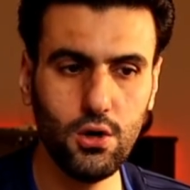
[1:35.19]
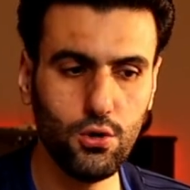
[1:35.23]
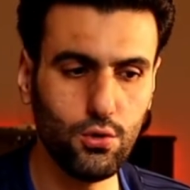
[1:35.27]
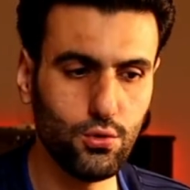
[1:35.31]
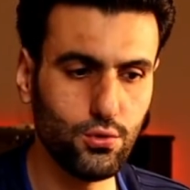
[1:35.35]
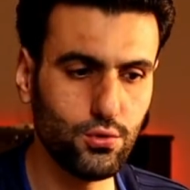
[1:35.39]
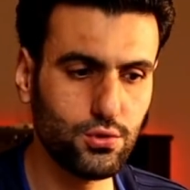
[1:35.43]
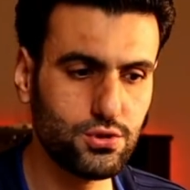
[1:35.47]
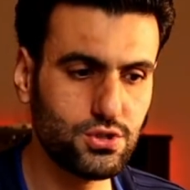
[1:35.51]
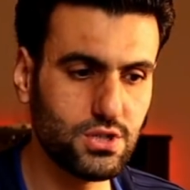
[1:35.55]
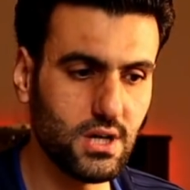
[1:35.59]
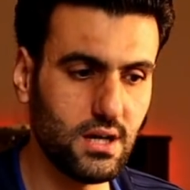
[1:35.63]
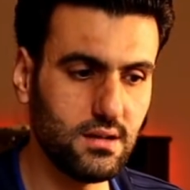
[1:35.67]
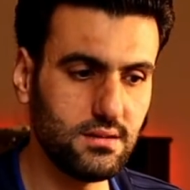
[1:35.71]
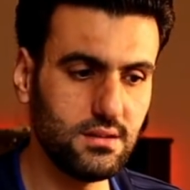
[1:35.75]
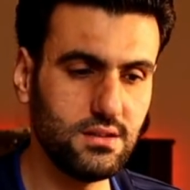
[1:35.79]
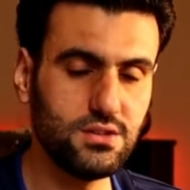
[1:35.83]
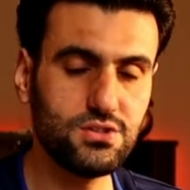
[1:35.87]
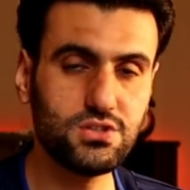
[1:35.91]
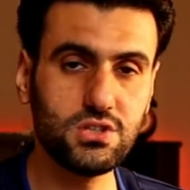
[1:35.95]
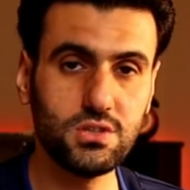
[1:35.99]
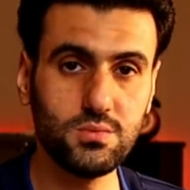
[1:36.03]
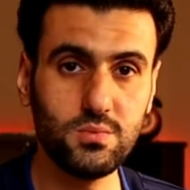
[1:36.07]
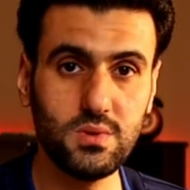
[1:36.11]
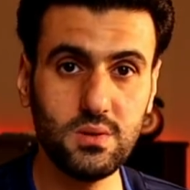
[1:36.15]
وكان
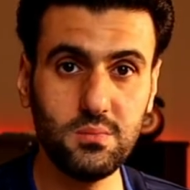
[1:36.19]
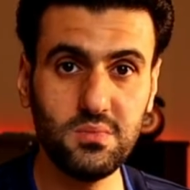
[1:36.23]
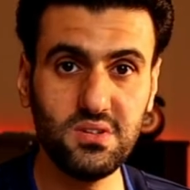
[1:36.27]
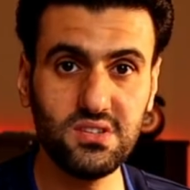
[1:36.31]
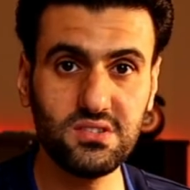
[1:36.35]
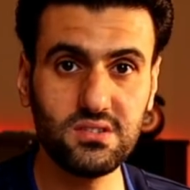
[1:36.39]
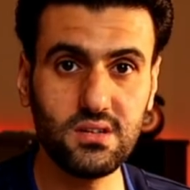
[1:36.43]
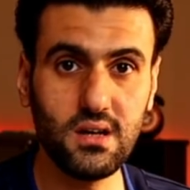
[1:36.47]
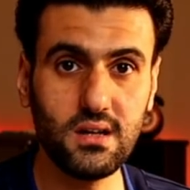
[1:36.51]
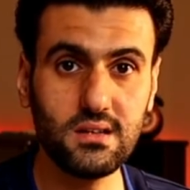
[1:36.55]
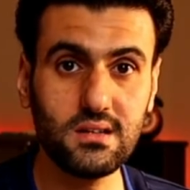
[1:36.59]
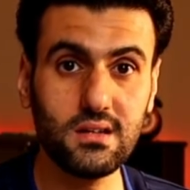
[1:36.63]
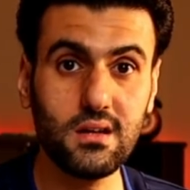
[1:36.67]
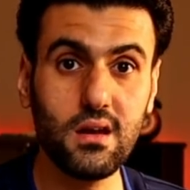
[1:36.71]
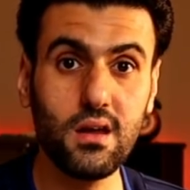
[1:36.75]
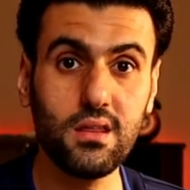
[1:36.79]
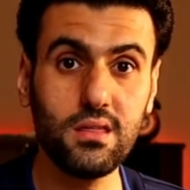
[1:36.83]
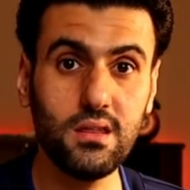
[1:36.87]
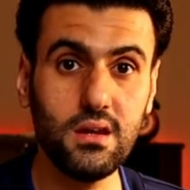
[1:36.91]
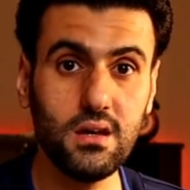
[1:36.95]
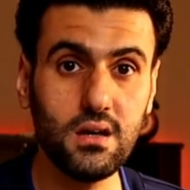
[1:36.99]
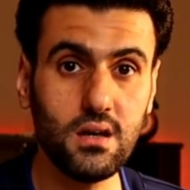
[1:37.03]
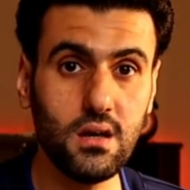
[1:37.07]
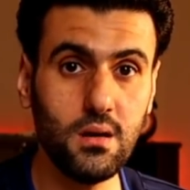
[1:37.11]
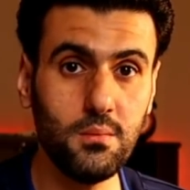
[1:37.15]
يجي بميزات
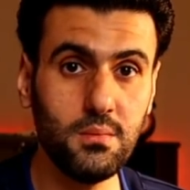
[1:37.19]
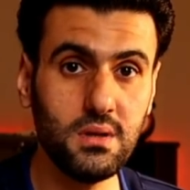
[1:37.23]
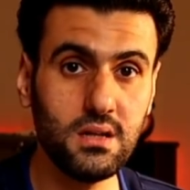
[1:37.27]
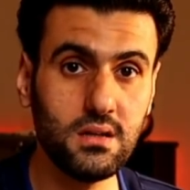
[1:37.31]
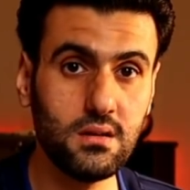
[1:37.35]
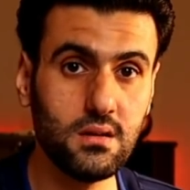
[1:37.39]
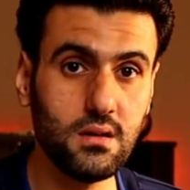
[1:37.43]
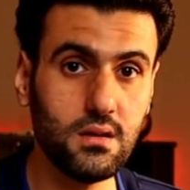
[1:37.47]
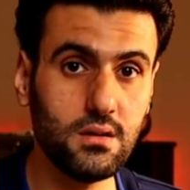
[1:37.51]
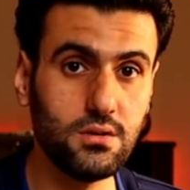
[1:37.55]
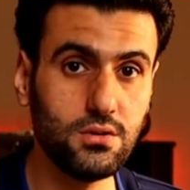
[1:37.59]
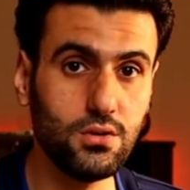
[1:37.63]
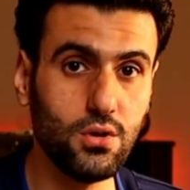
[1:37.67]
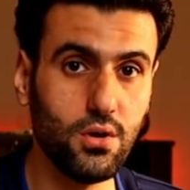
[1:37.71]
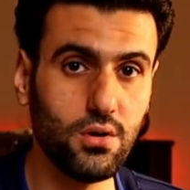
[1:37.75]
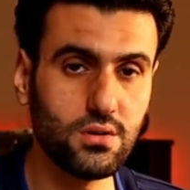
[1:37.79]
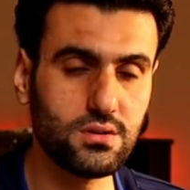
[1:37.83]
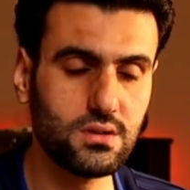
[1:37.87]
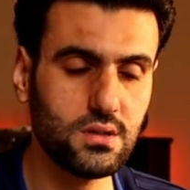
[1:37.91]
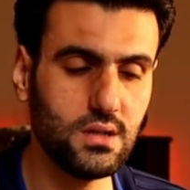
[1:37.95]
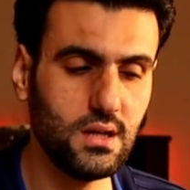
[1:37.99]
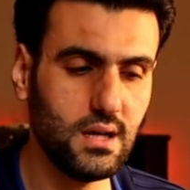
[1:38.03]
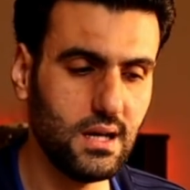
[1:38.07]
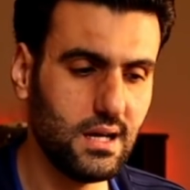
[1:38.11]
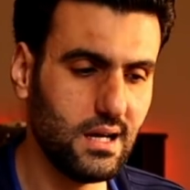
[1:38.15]
كثيرة من
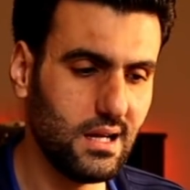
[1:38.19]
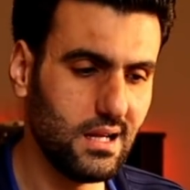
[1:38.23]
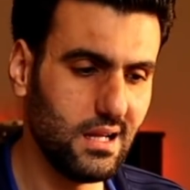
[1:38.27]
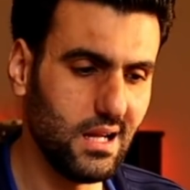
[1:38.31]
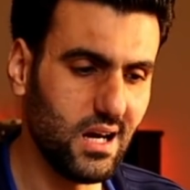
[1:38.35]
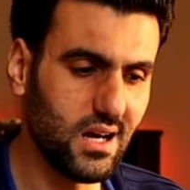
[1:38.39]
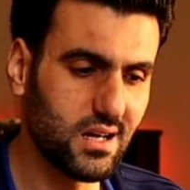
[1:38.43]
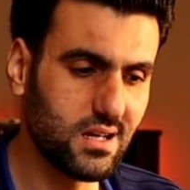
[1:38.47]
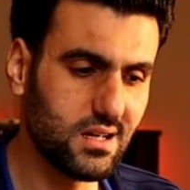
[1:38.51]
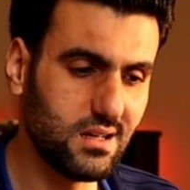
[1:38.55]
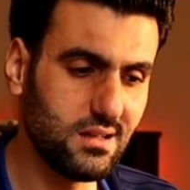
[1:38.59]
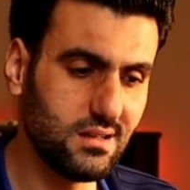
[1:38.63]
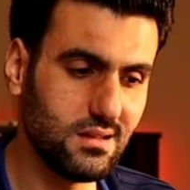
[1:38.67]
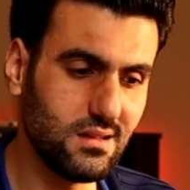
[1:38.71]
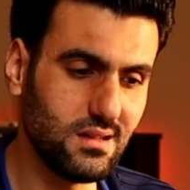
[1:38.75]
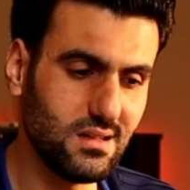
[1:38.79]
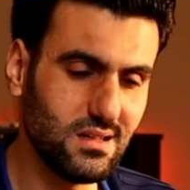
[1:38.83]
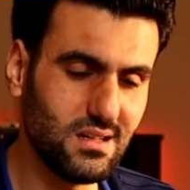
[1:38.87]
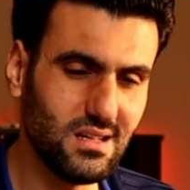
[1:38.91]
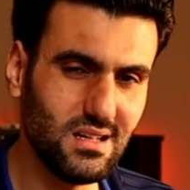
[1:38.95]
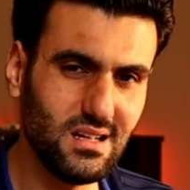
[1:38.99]
النوت لكن